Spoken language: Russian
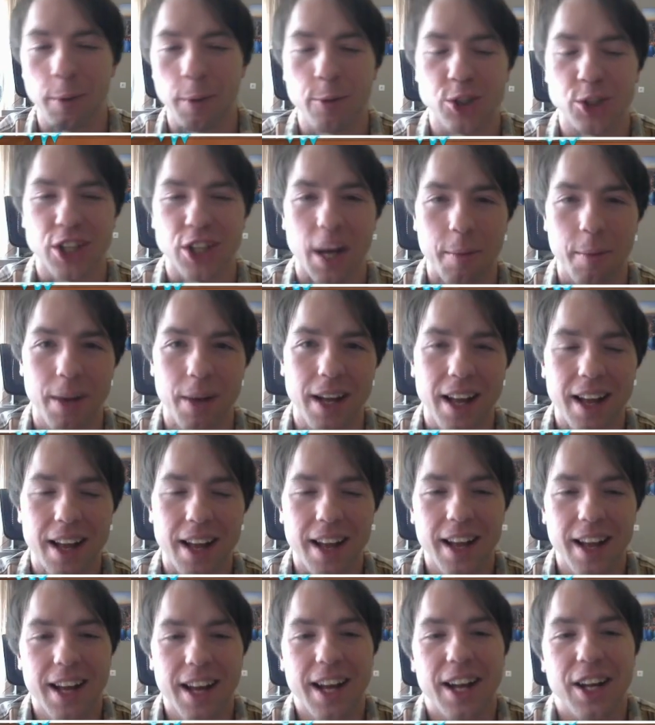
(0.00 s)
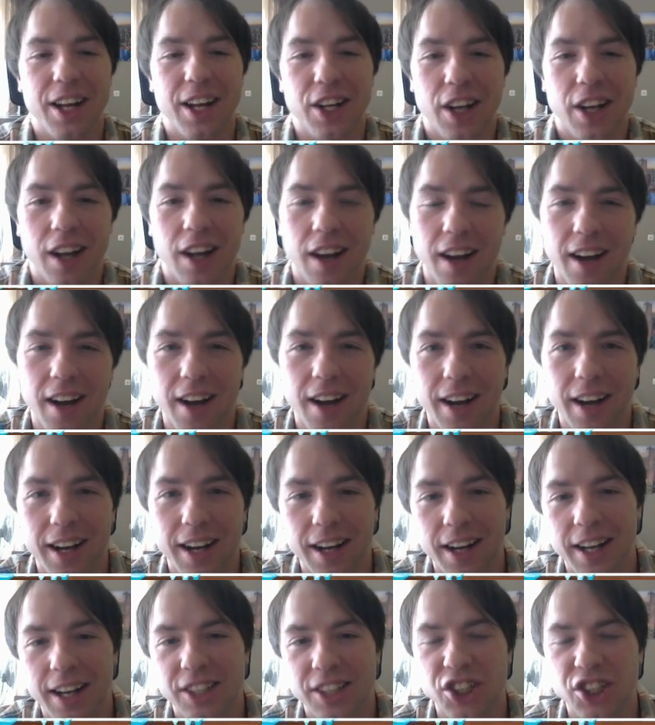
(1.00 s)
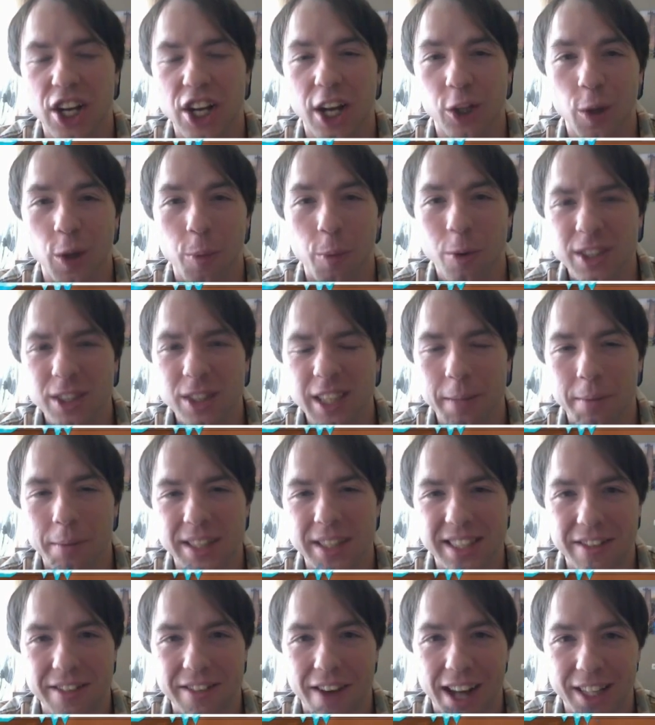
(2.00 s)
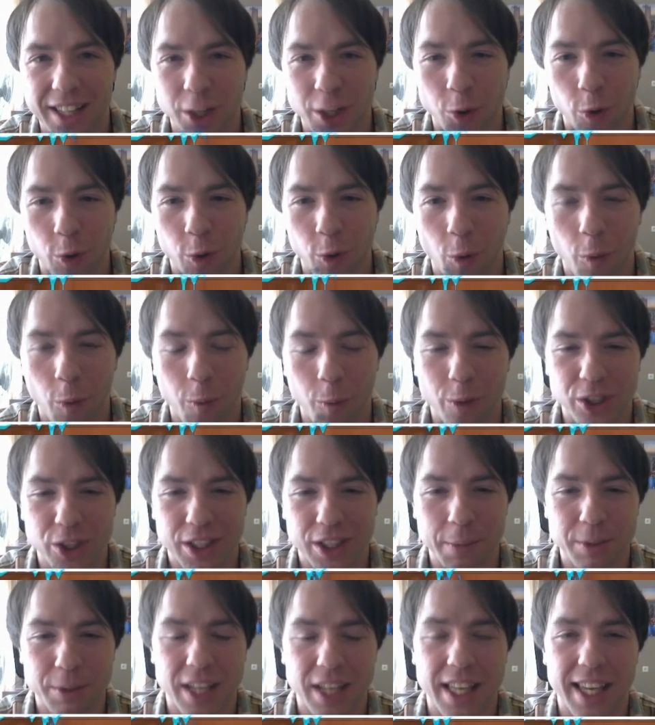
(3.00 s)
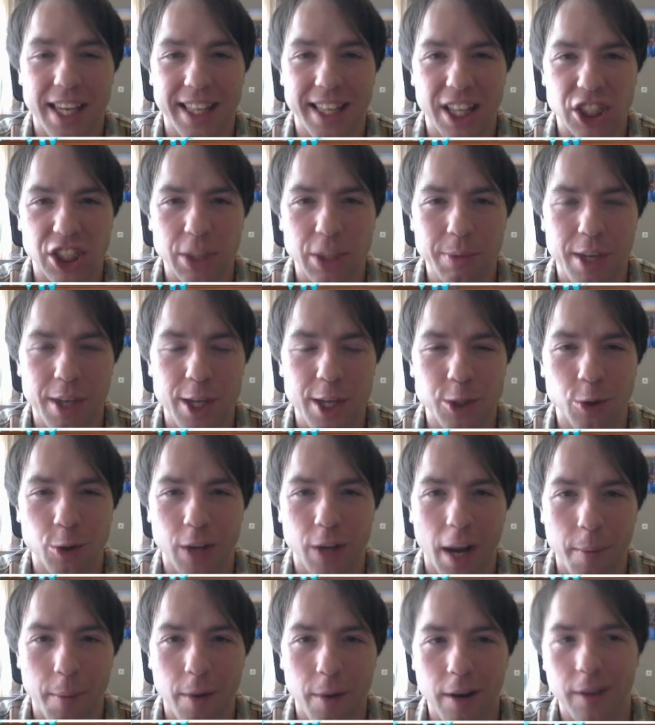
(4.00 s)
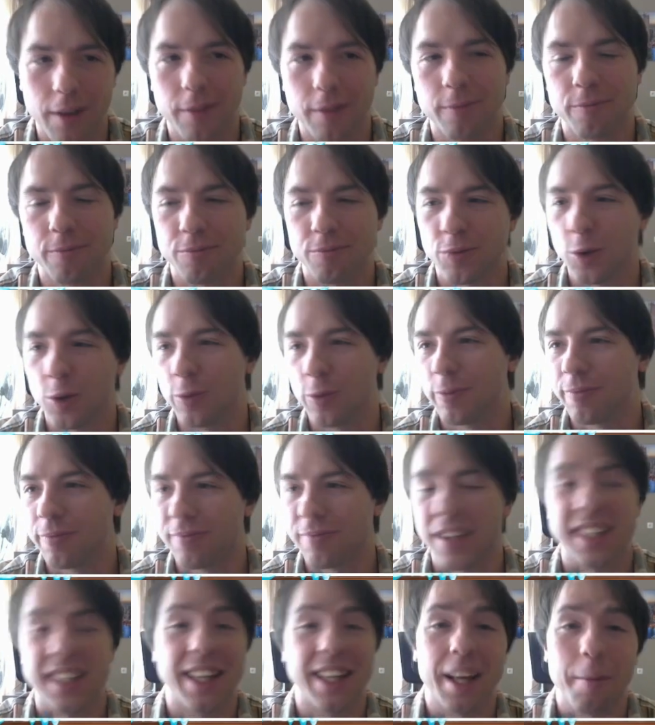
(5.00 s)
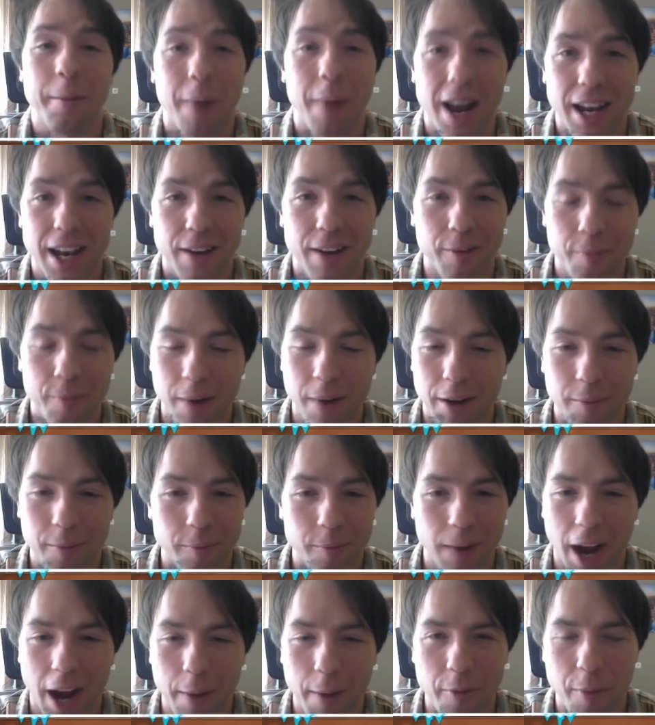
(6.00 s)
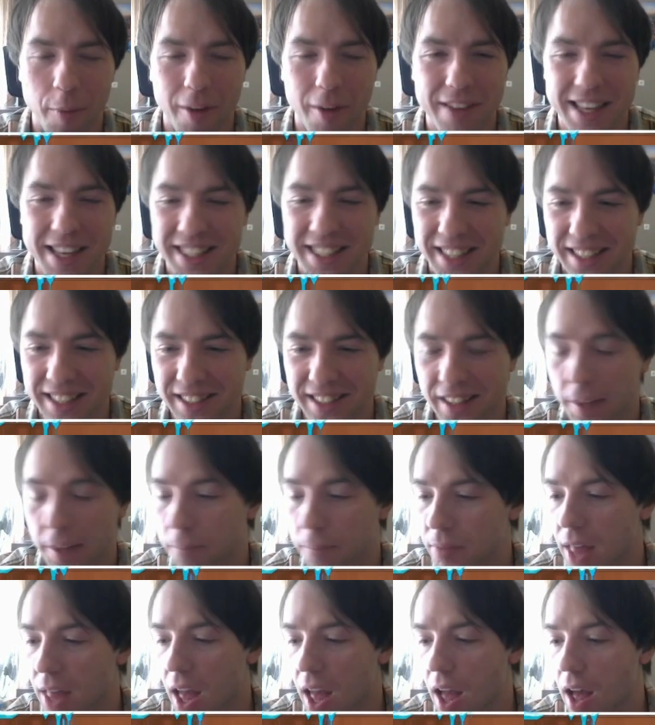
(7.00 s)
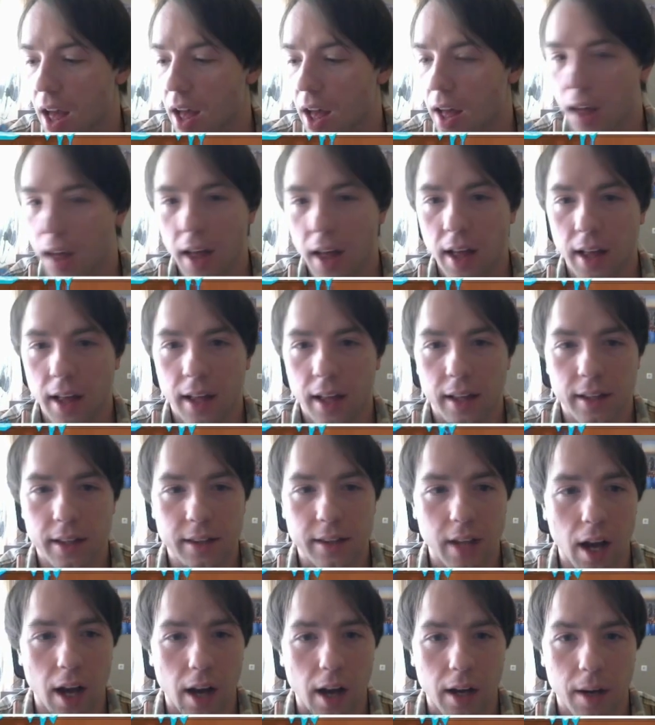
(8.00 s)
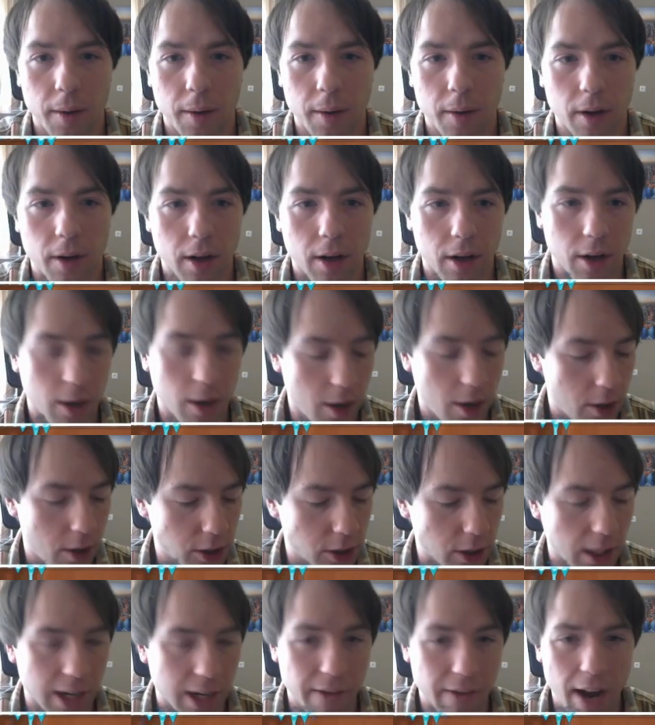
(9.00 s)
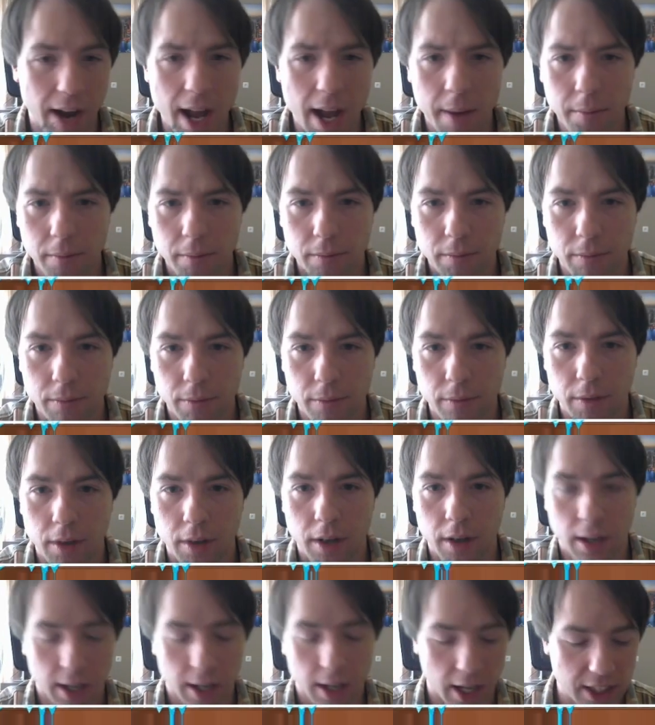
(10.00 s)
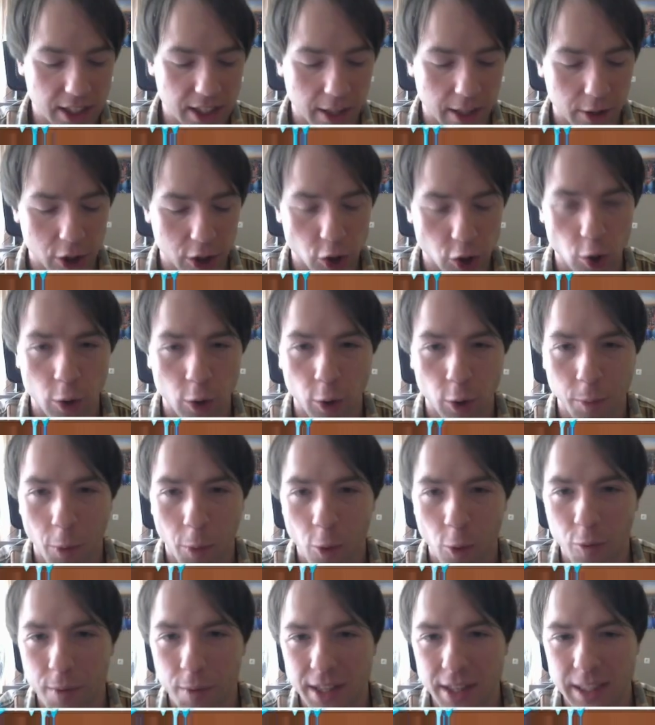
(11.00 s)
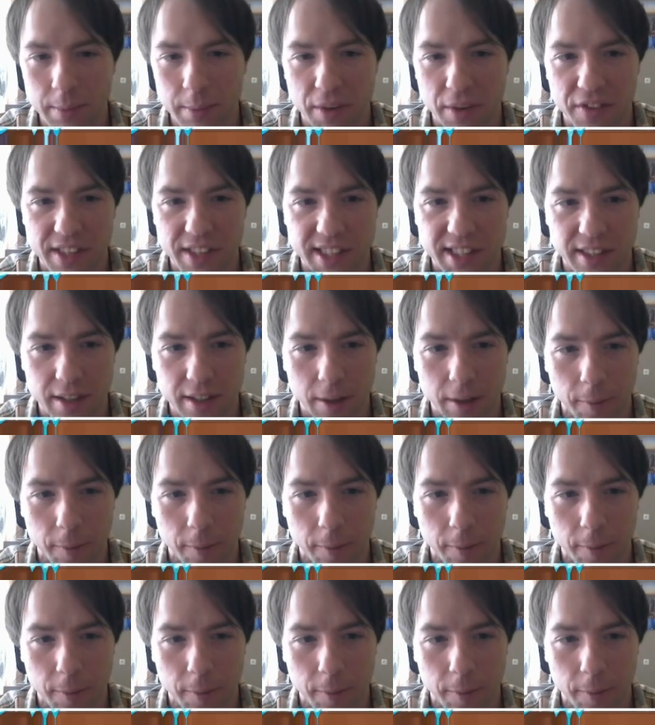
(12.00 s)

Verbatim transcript: что, как бы, а, человек, который просто обозревает аддон, он может допускать какие-то ошибки, если он, как бы, ну, это нормально, э, как бы, вполне естественно. Так, закрываем, хотя, что я тут могу, в принципе, ввести?